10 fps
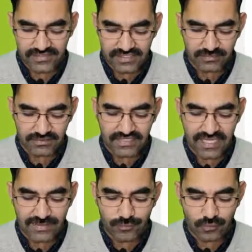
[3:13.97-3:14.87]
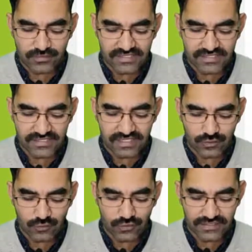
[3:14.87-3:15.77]
जब तक आप ऑब्जेक्शन नहीं
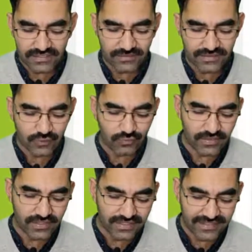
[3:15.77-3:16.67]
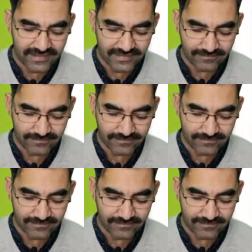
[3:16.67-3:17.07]
करोगे तब तक तो वैलिड है ना